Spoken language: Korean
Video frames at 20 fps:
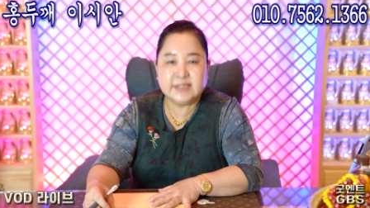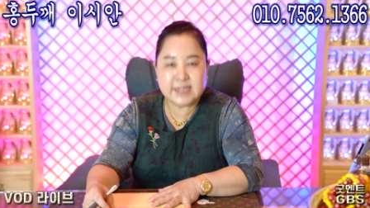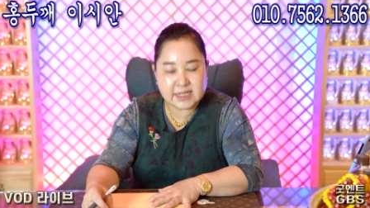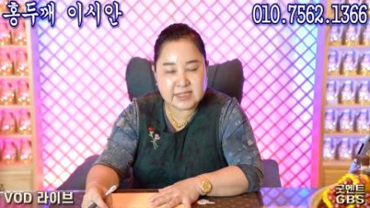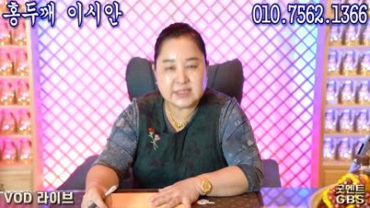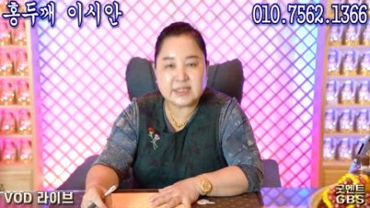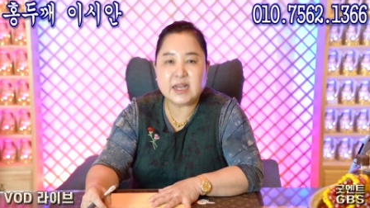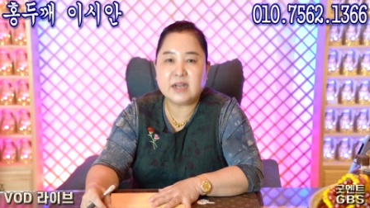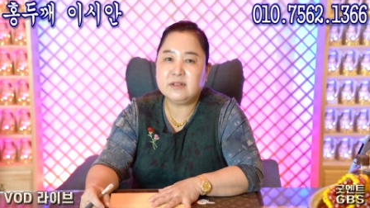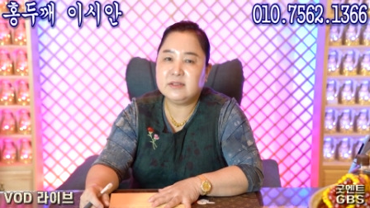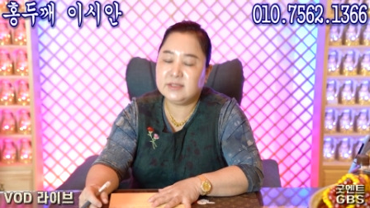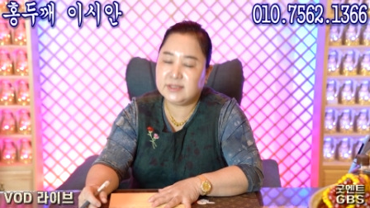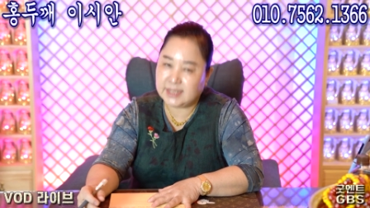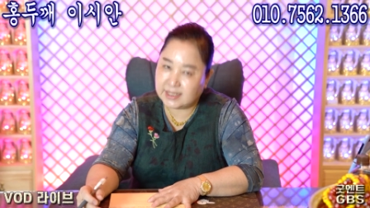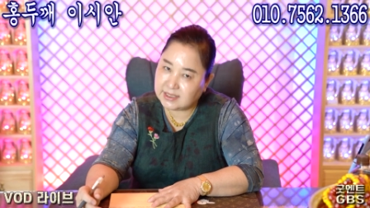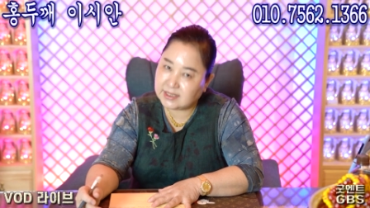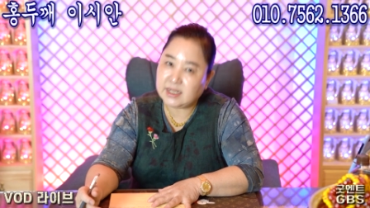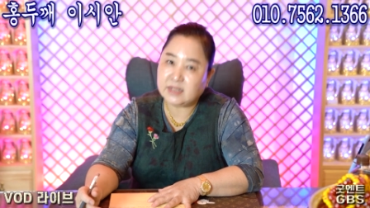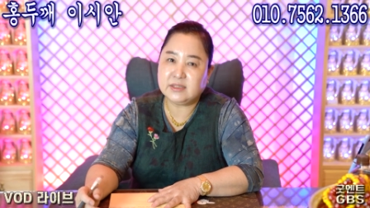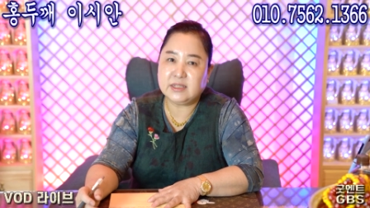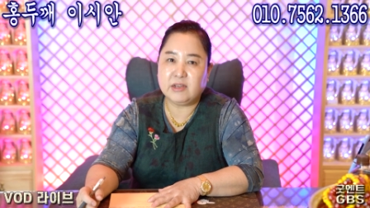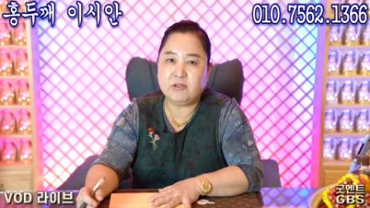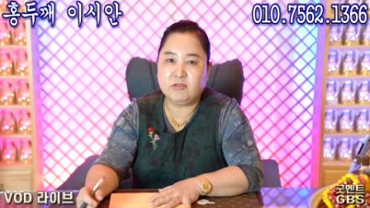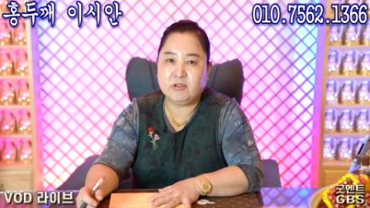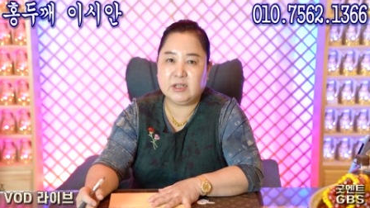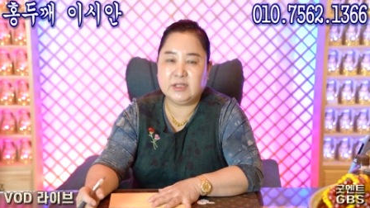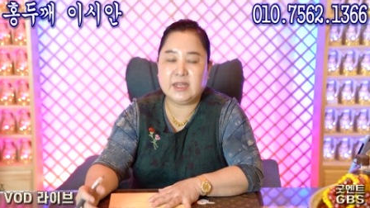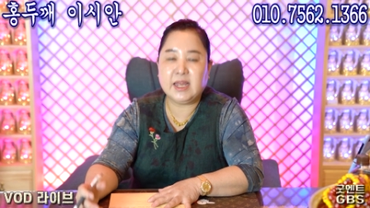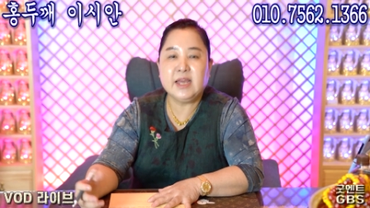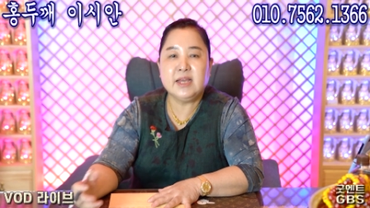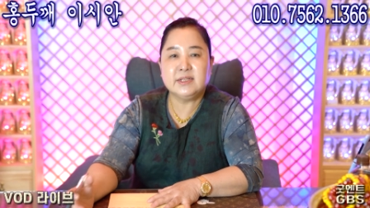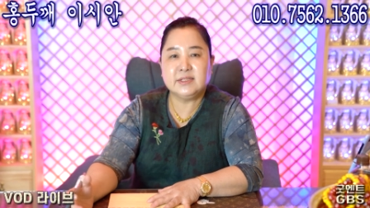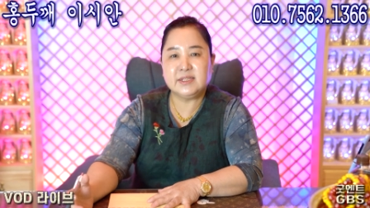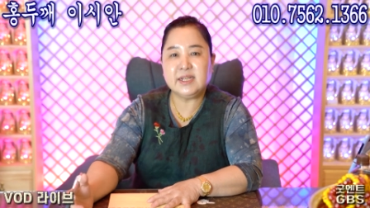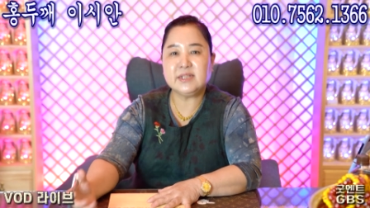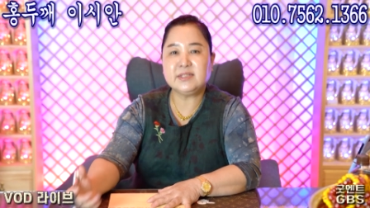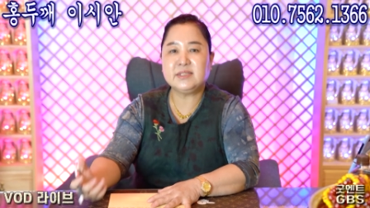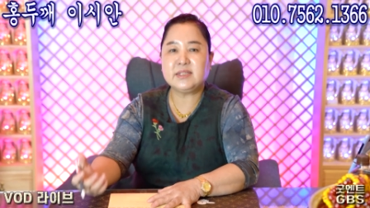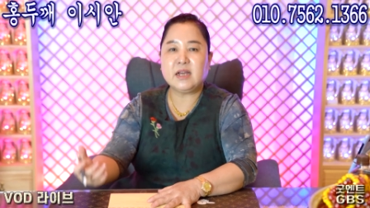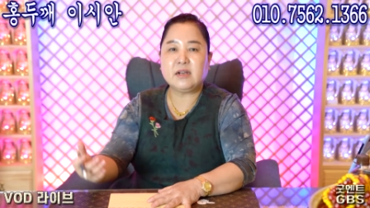책상은 책상 대용으로 하는데
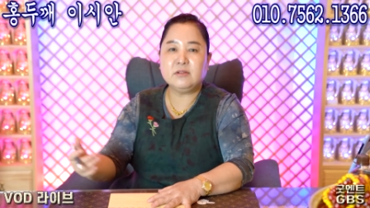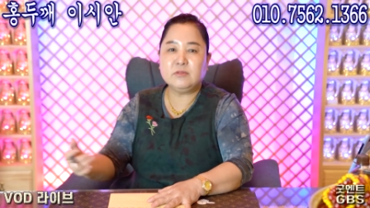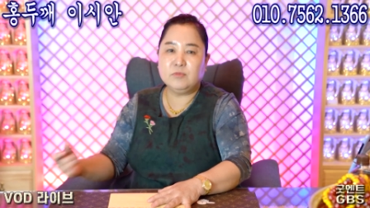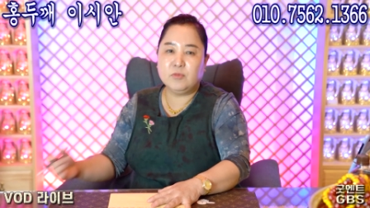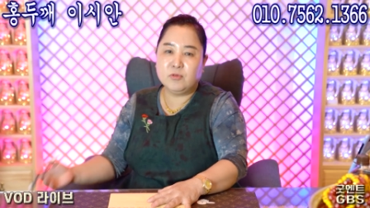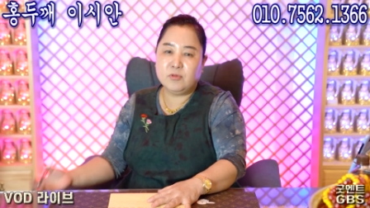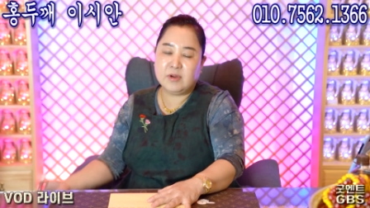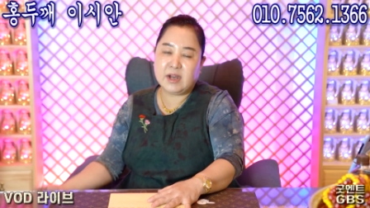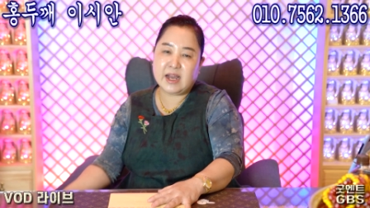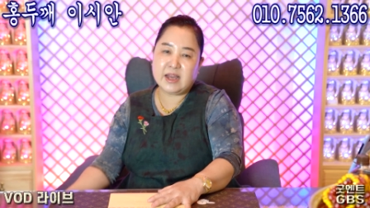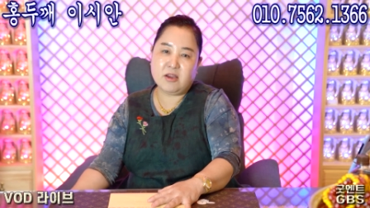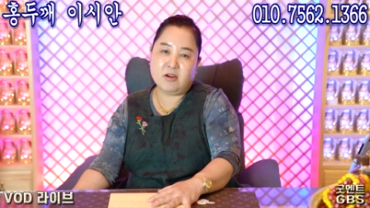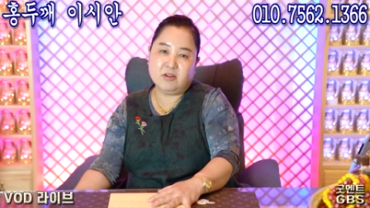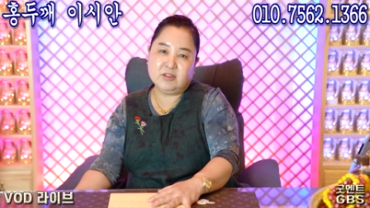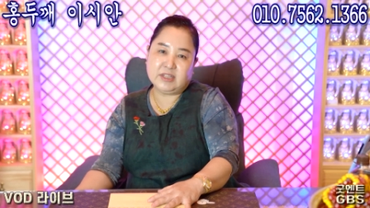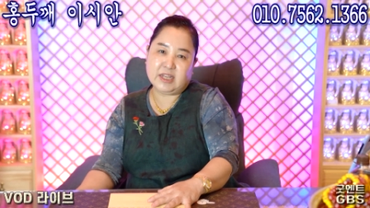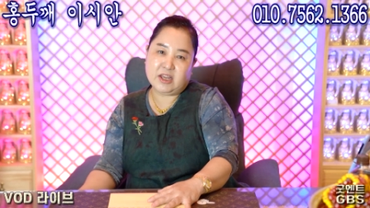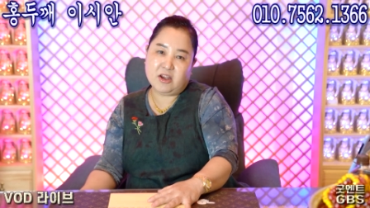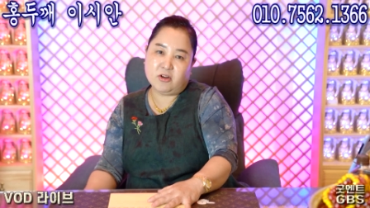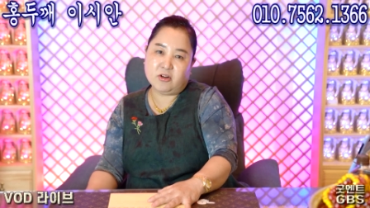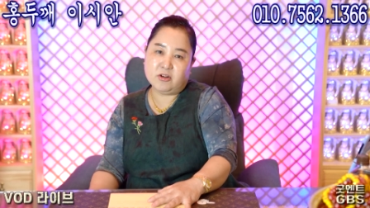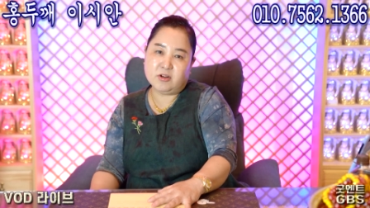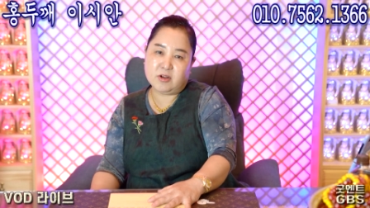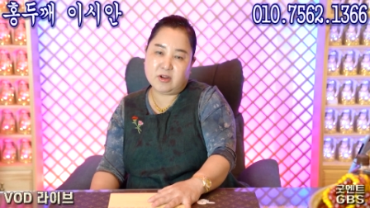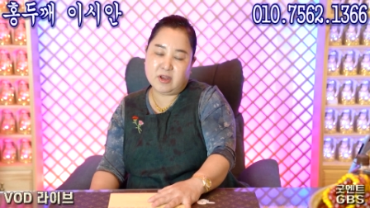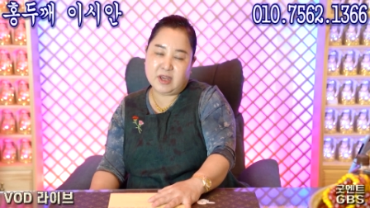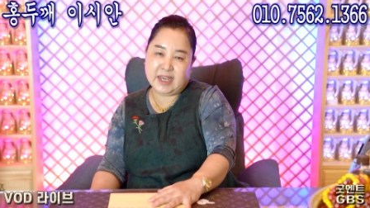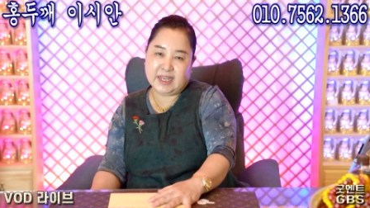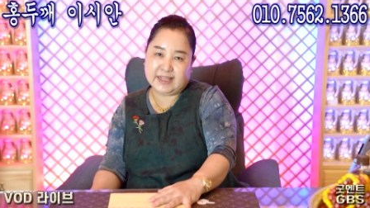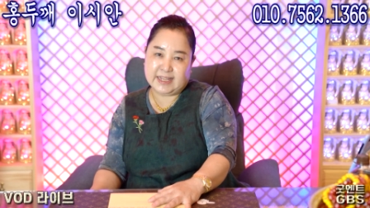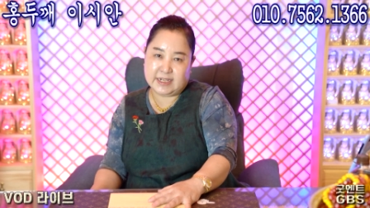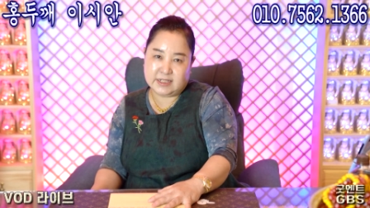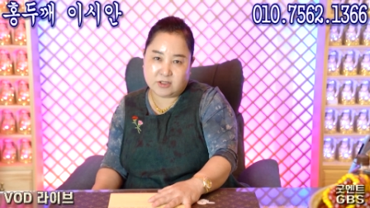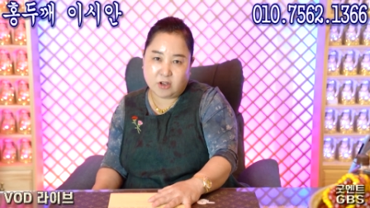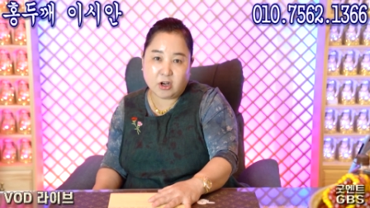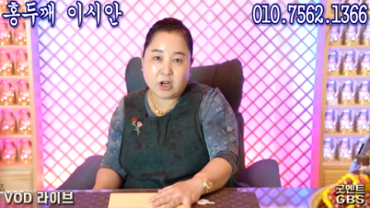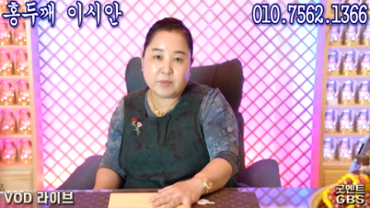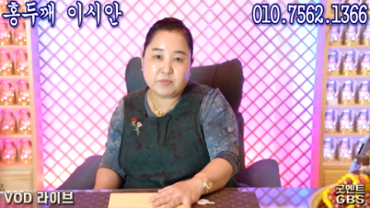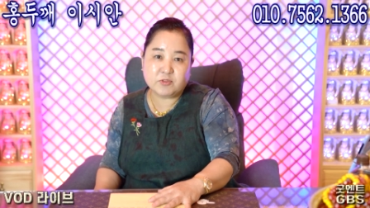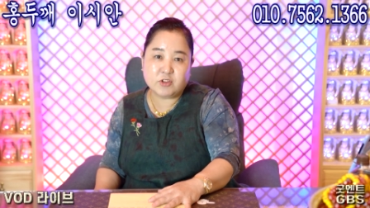책상은 뭔가 여기다 열어야 될
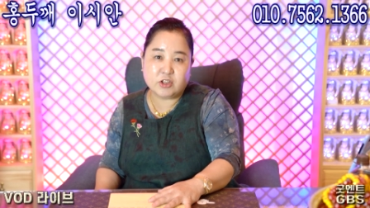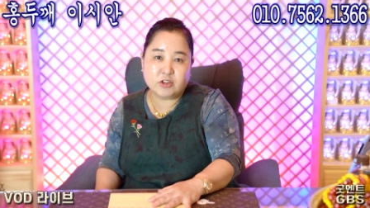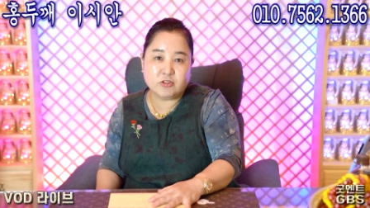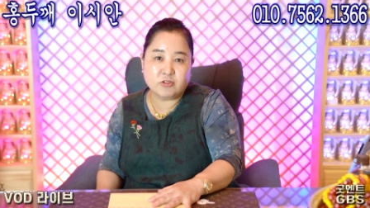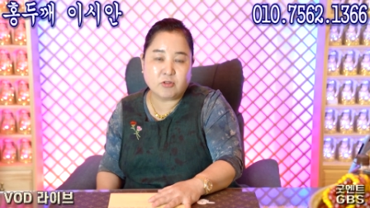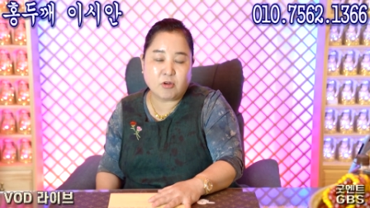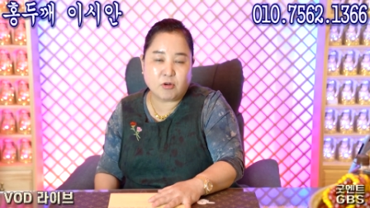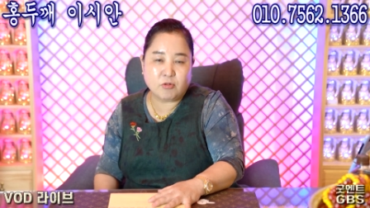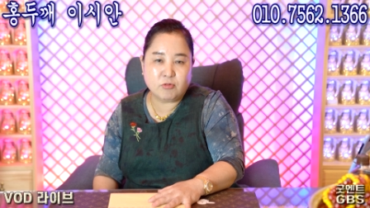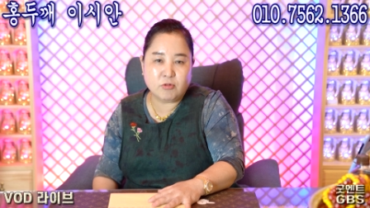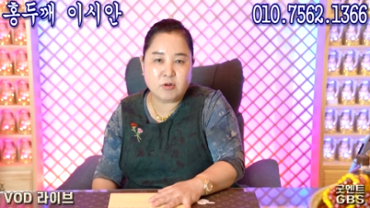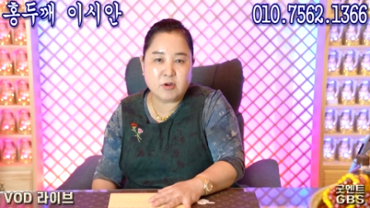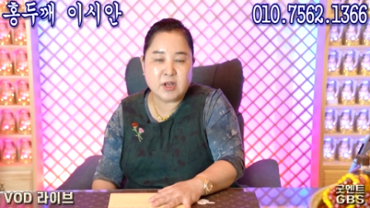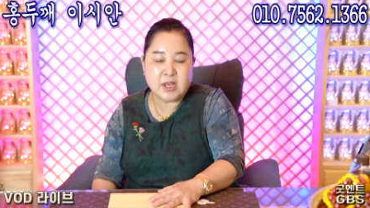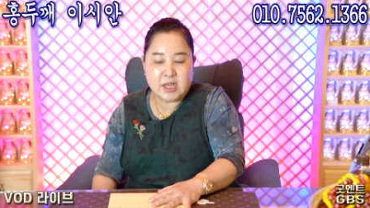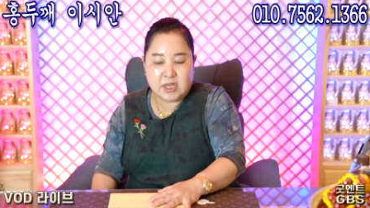서랍도 있는 거고